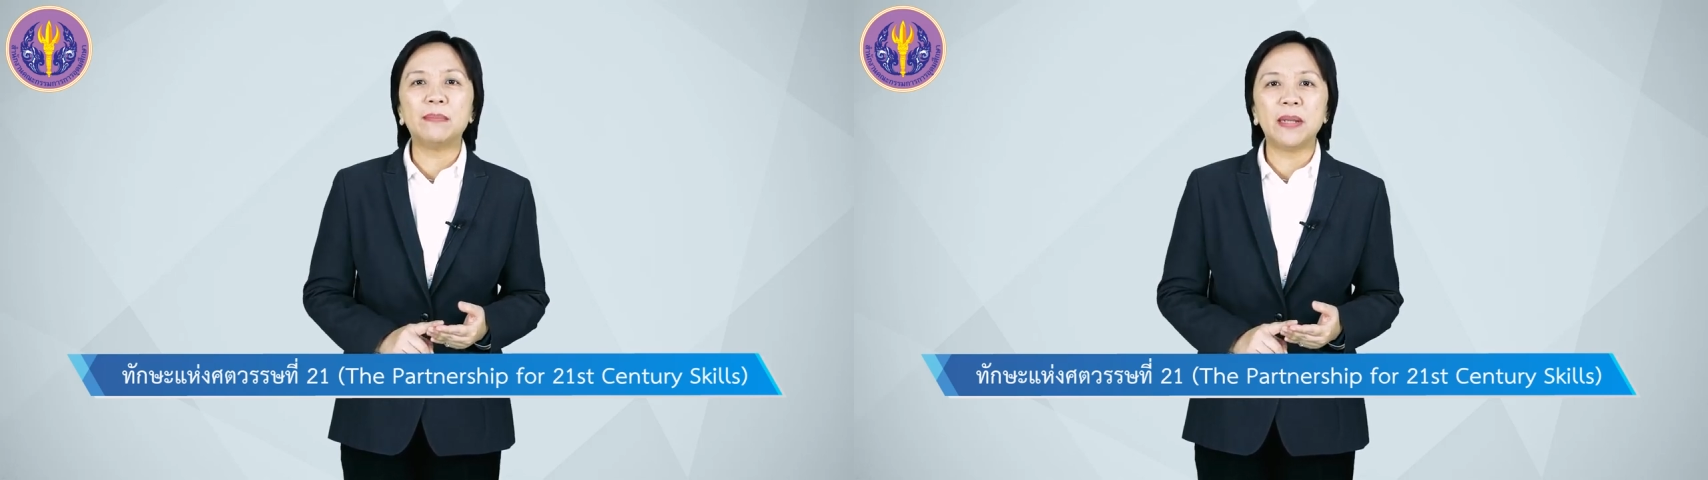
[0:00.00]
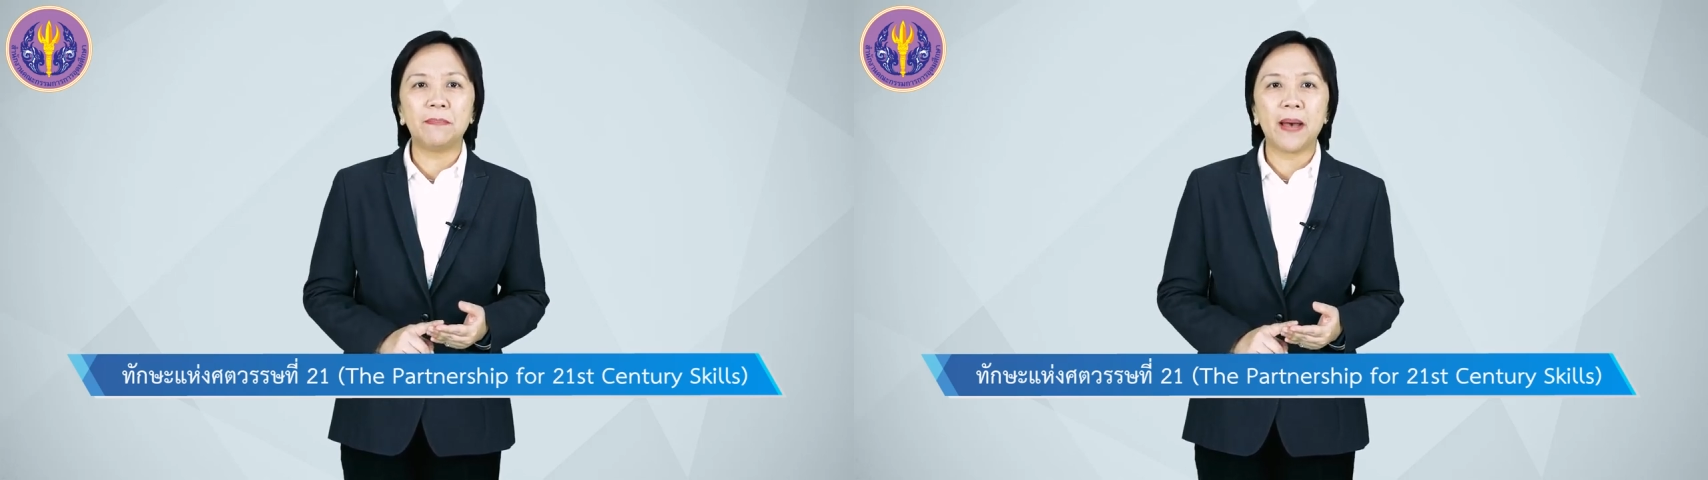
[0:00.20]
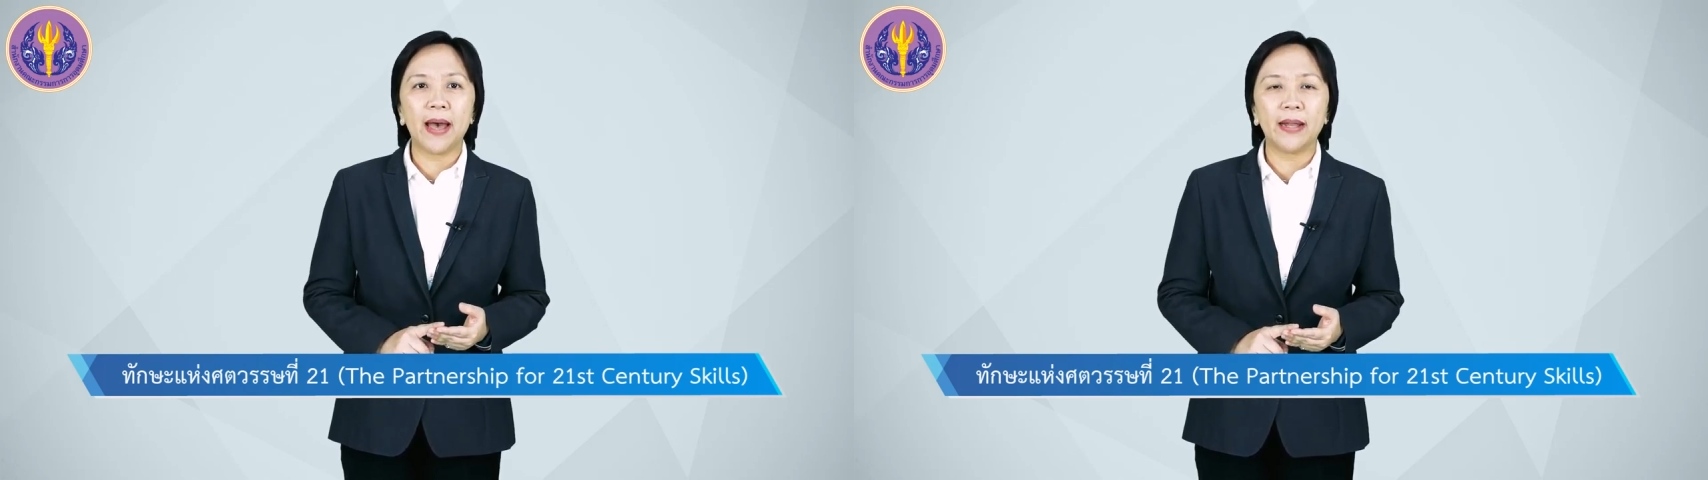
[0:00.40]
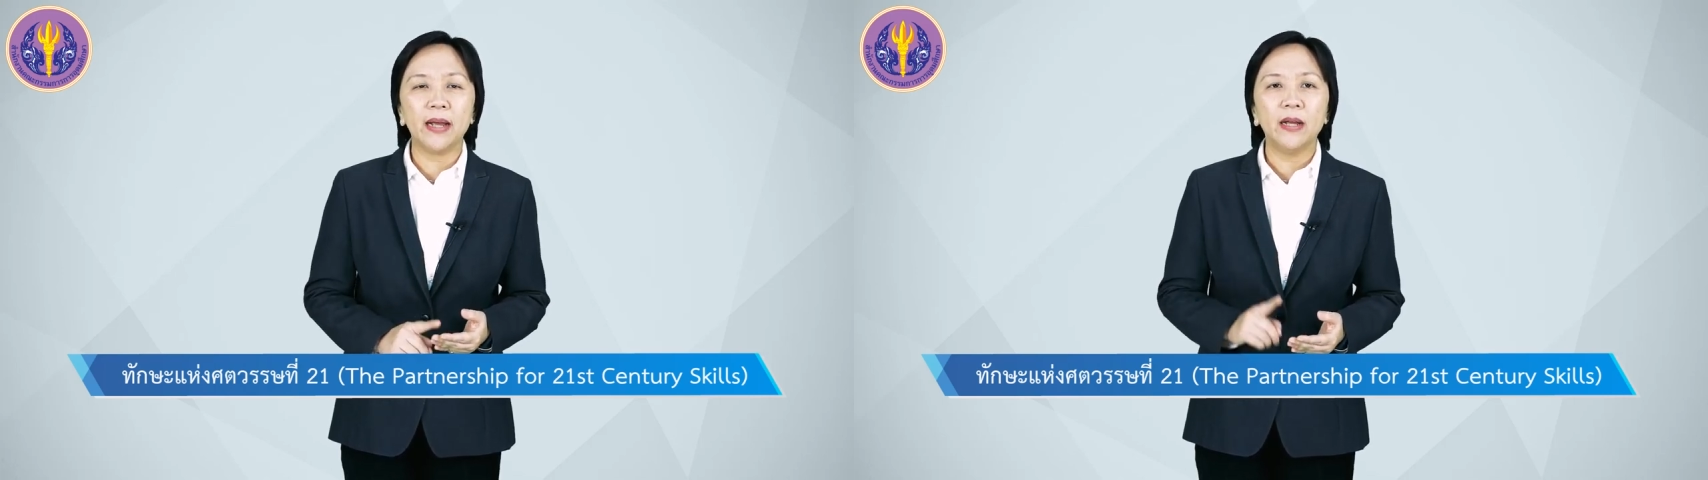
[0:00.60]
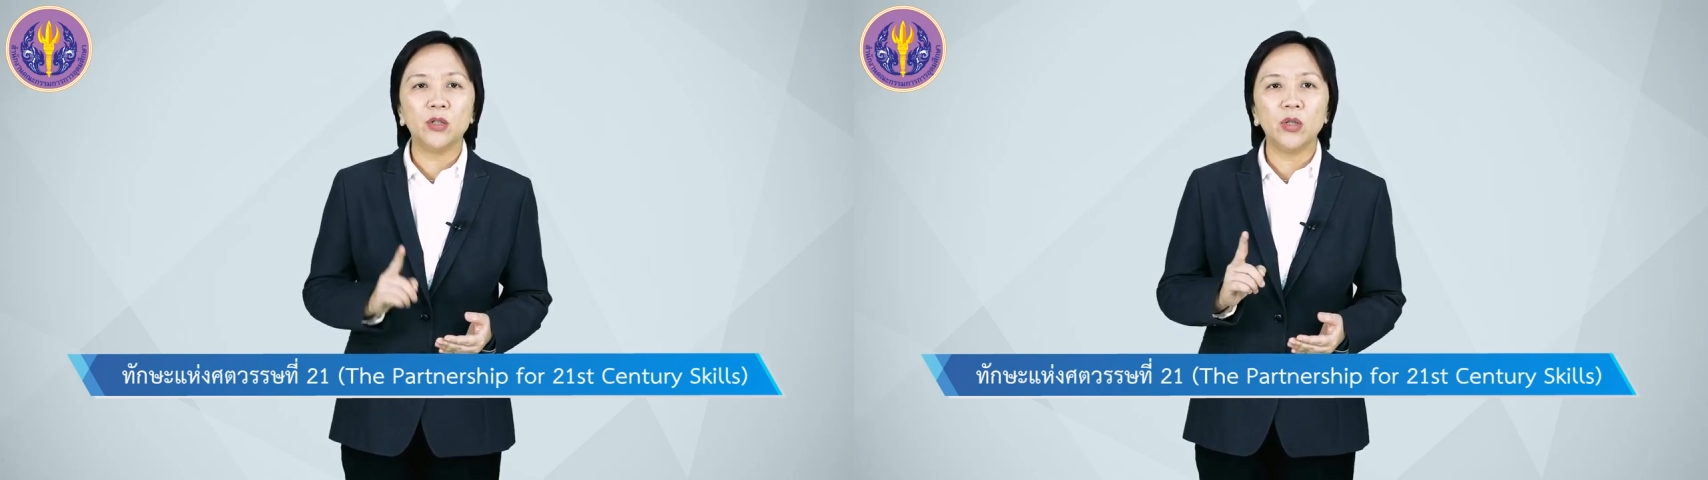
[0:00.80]

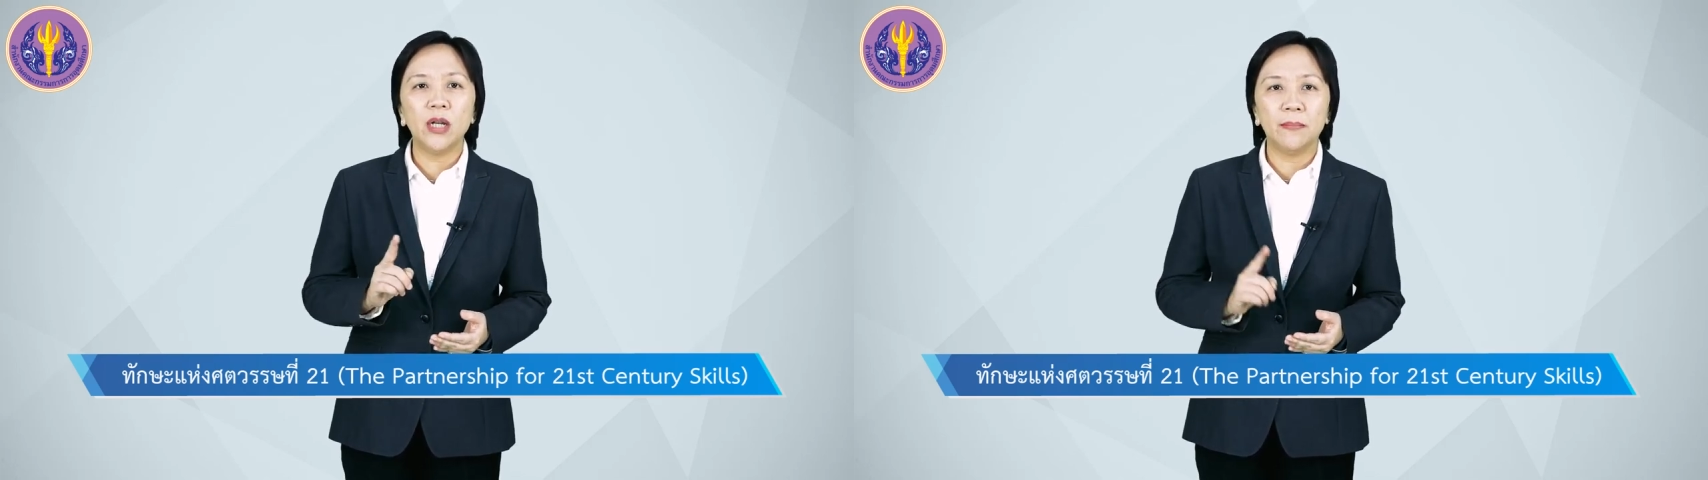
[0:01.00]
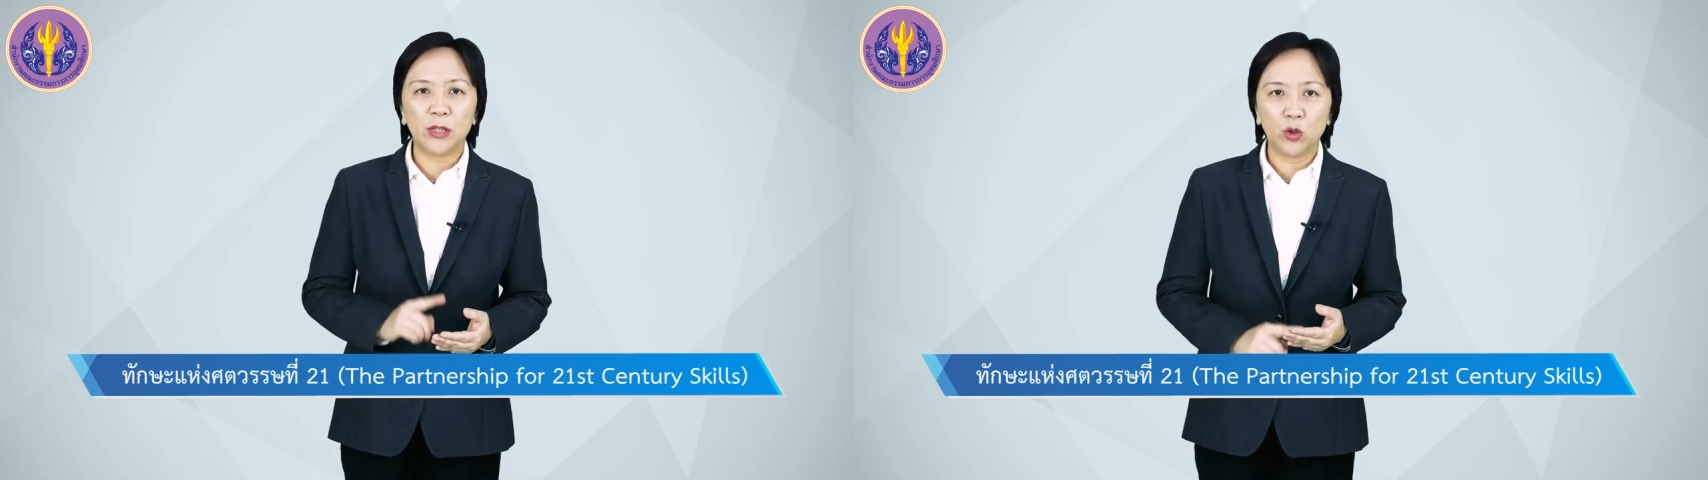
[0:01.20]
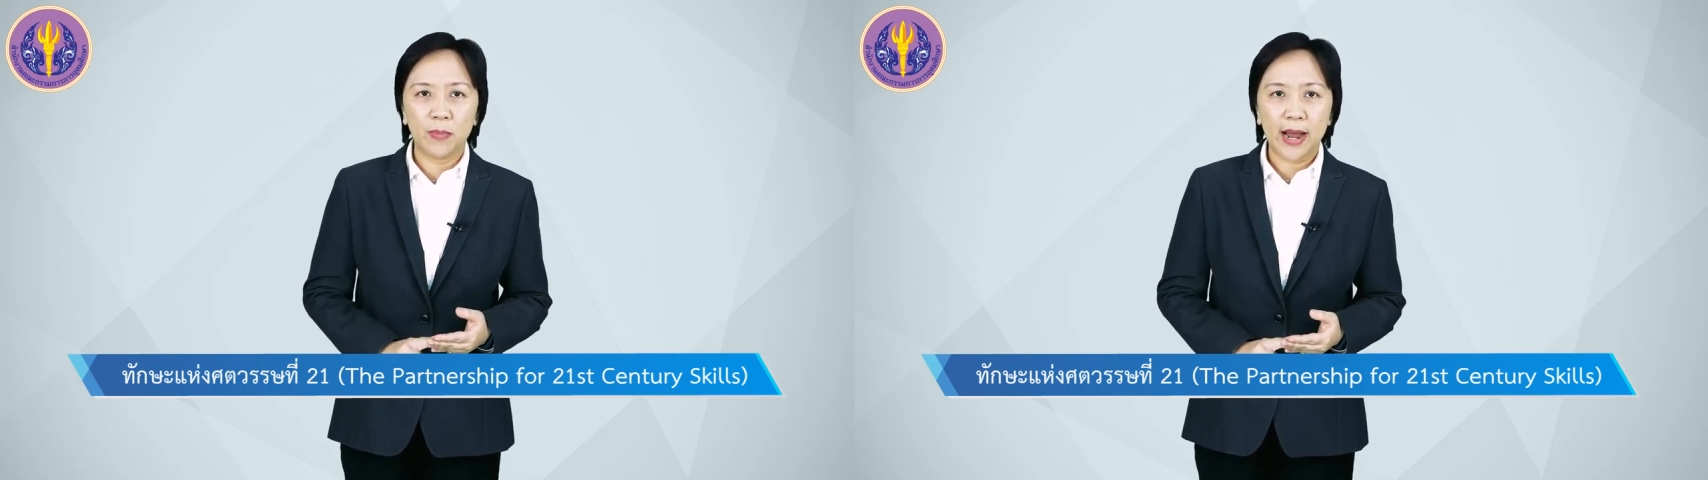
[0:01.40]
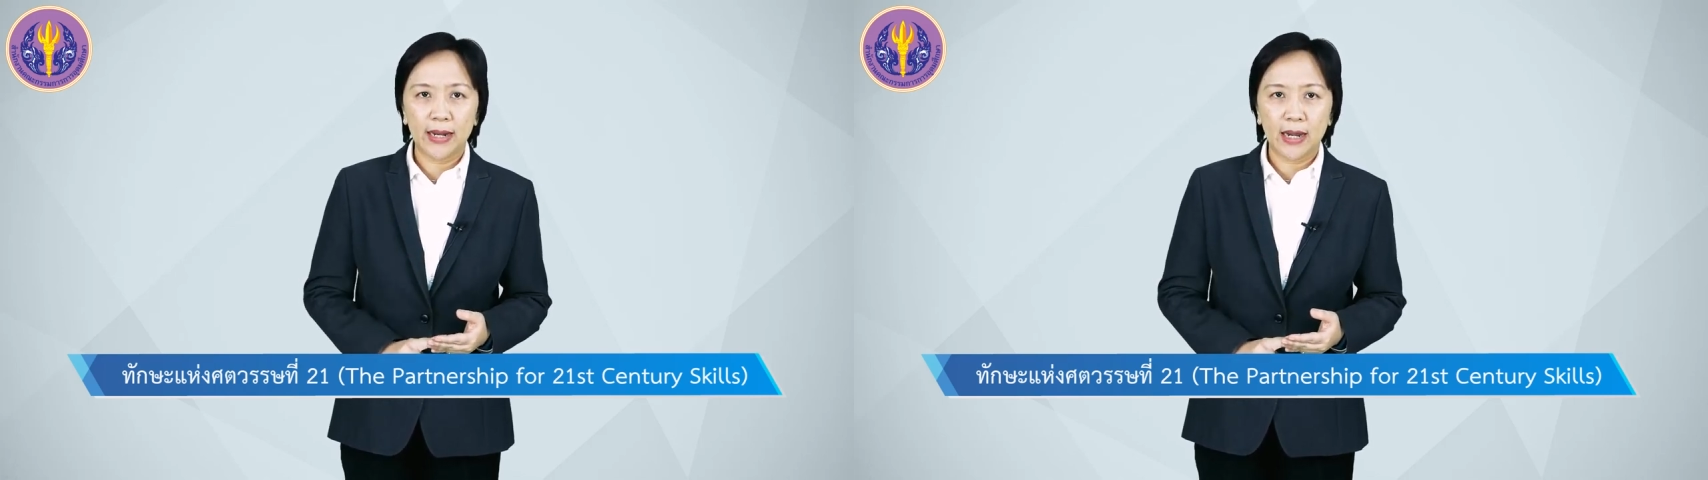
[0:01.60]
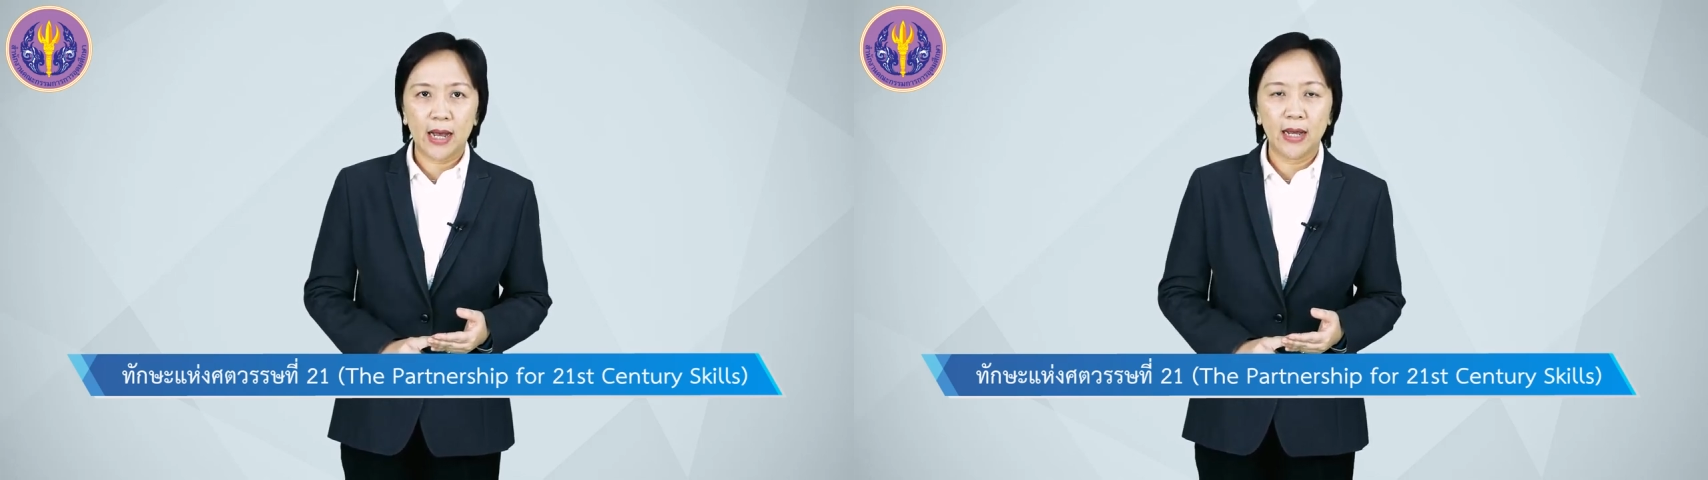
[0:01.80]
2538 จนถึงปัจจุบัน
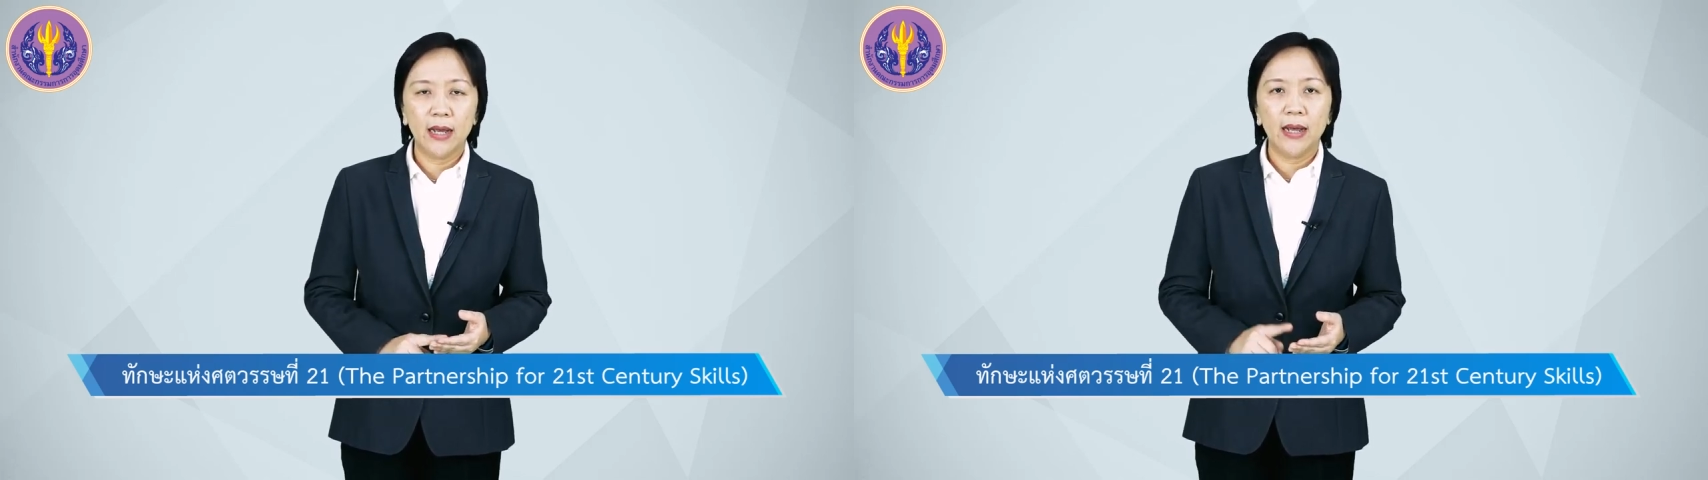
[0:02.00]
ค่ะ